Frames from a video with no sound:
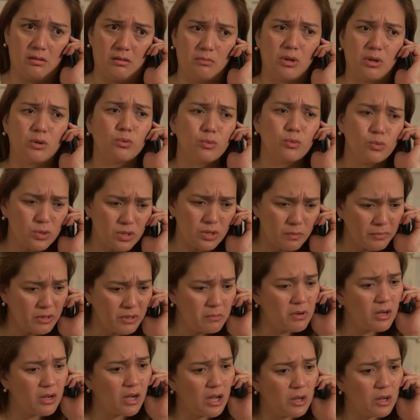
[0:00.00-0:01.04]
Mag-usap
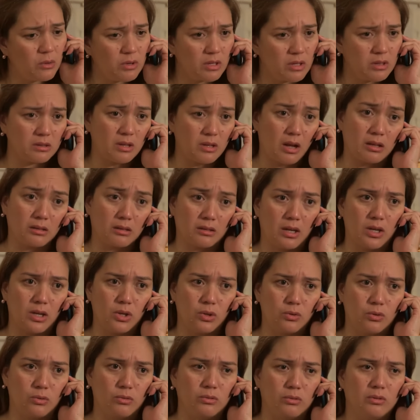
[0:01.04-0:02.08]
naman kayo ng tatay
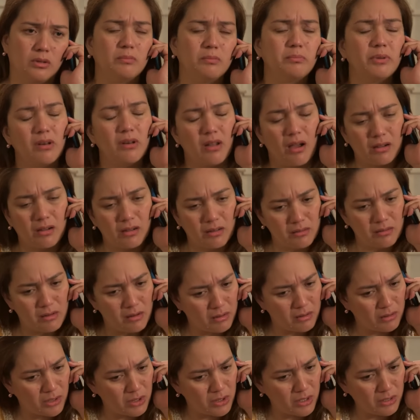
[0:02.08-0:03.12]
nyo. Eh, palagi na
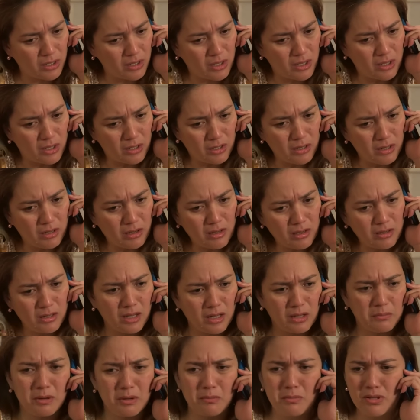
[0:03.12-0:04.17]
lang kayo nag-iiringan
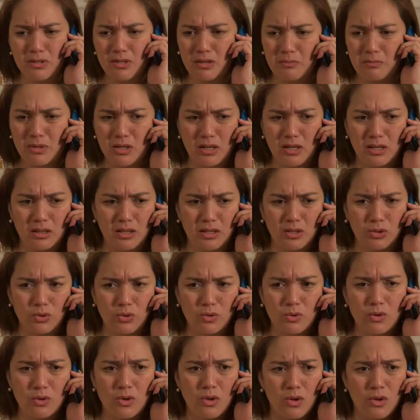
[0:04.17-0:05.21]
eh. Ibig ba sabihin
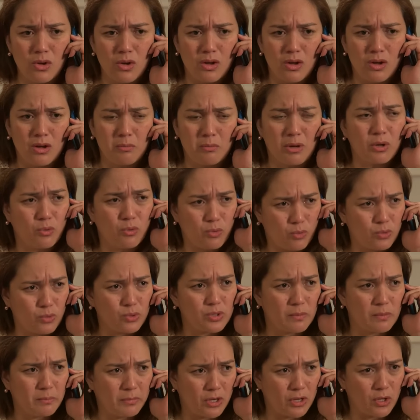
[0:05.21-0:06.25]
nito,
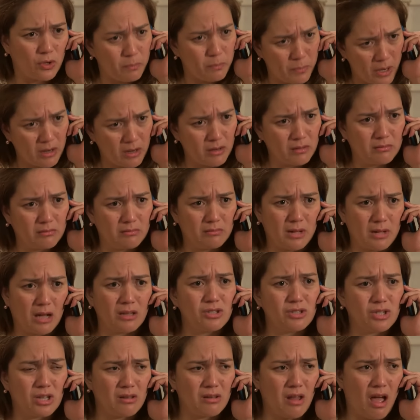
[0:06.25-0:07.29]
mag-uusap kayo pag
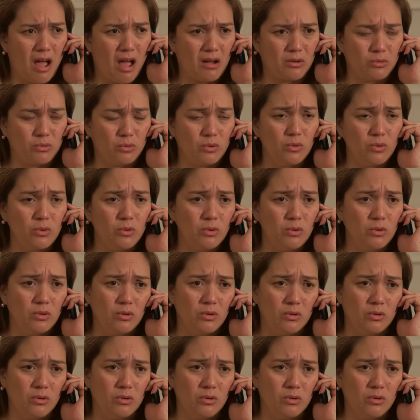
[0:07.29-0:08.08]
andyan na ako?